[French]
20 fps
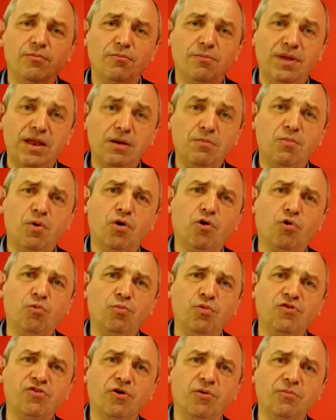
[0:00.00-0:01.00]
1000 morts au
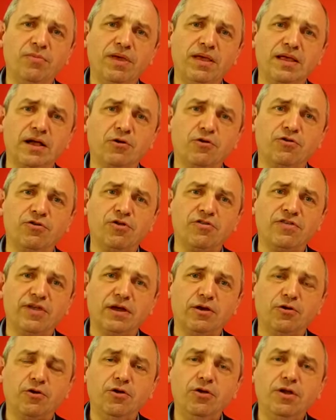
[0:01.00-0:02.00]
Mozambique à cause d'un
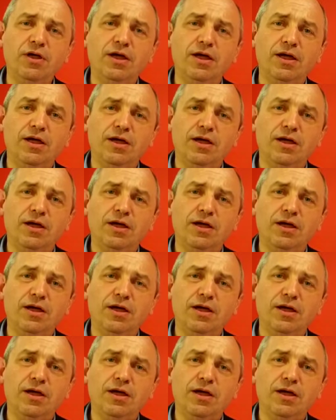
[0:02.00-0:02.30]
cyclone,